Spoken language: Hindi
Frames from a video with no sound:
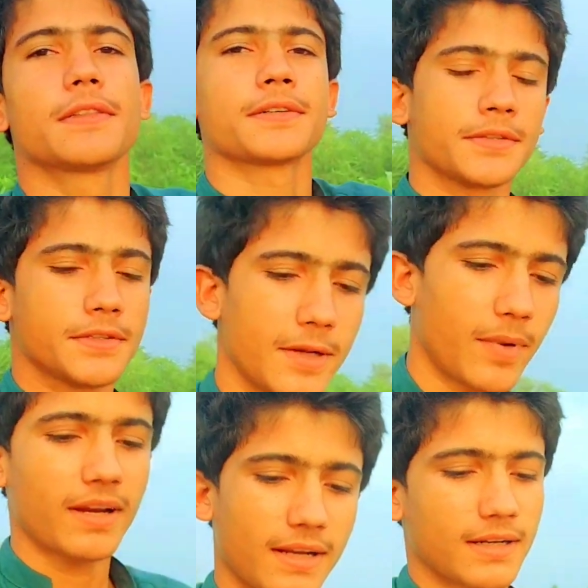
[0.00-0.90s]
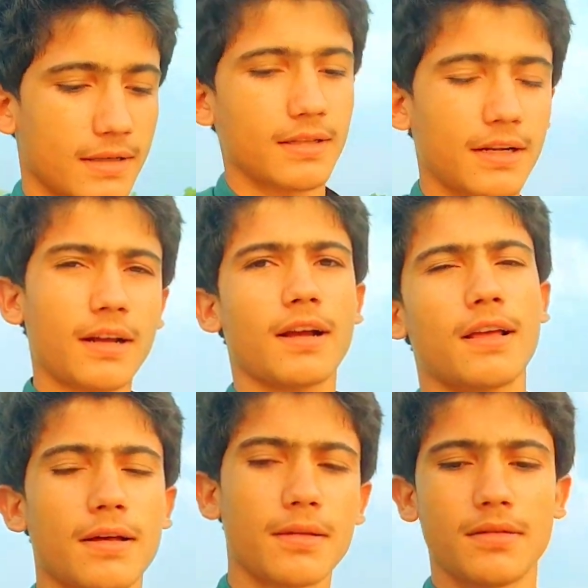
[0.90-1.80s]
तो कोठी पर एक लड़का
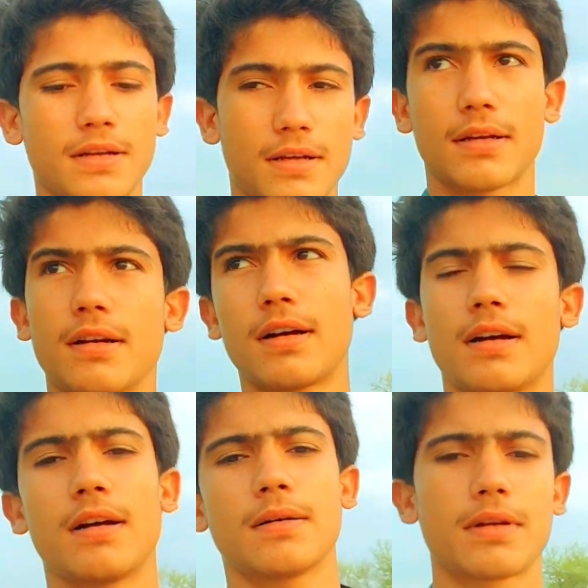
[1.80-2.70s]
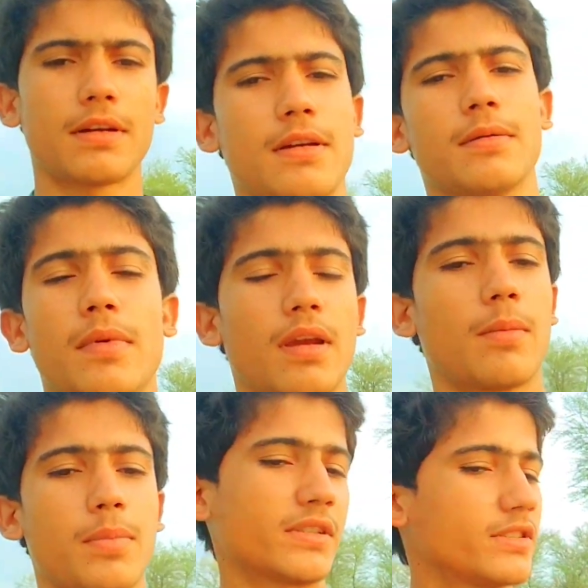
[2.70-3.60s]
आया उसने कहा कि मेरे
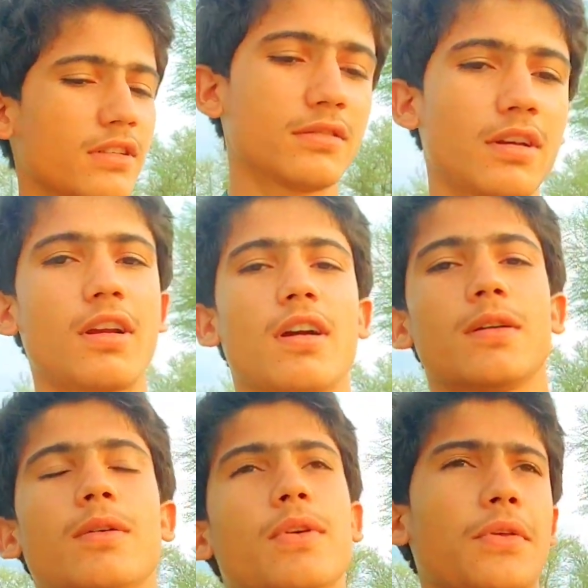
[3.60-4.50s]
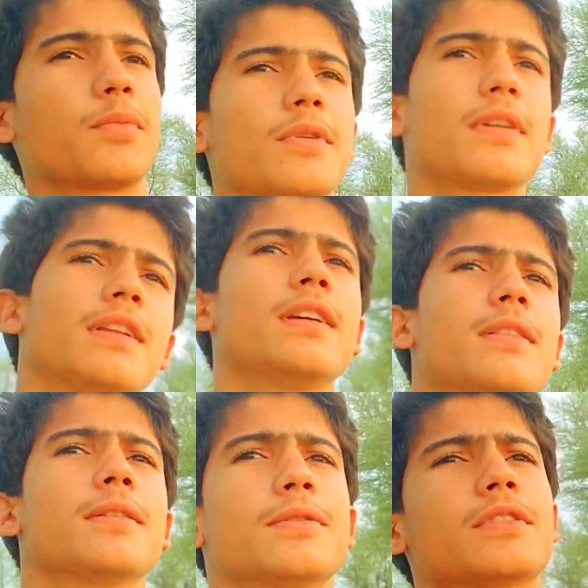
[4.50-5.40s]
पिक्चर्स निकालो फेसबुक के लिए
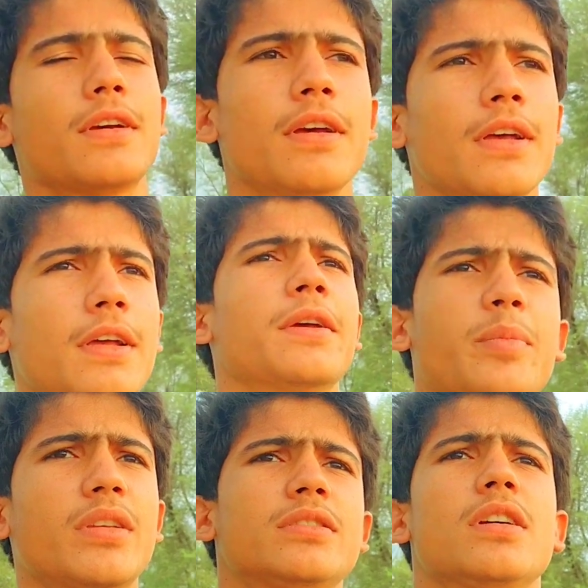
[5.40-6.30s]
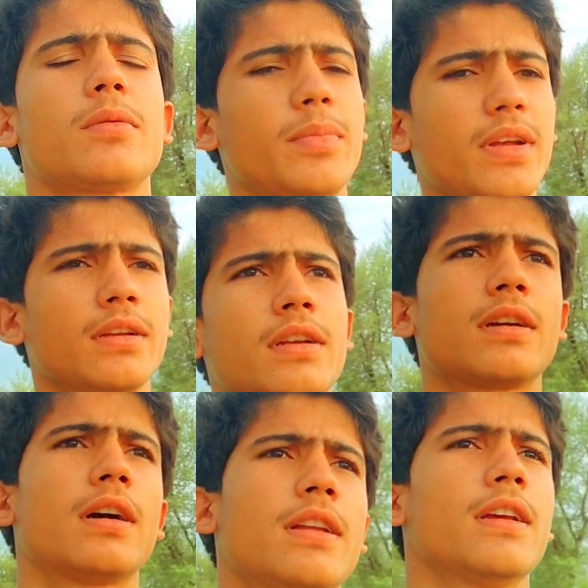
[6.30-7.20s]
तो उसके पिक्चर भी
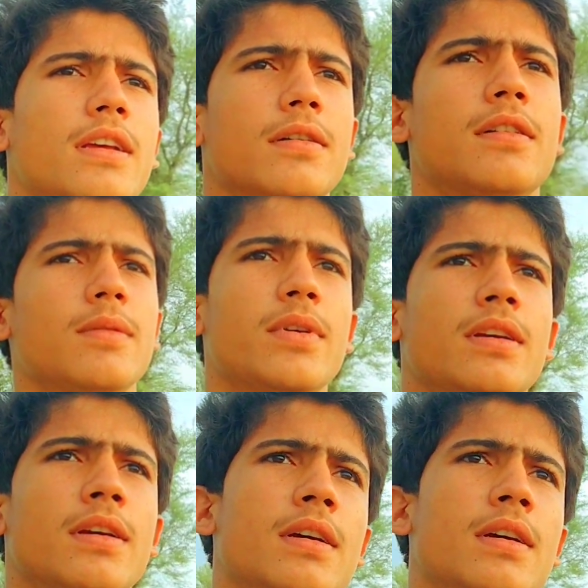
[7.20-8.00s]
निकालें और अभी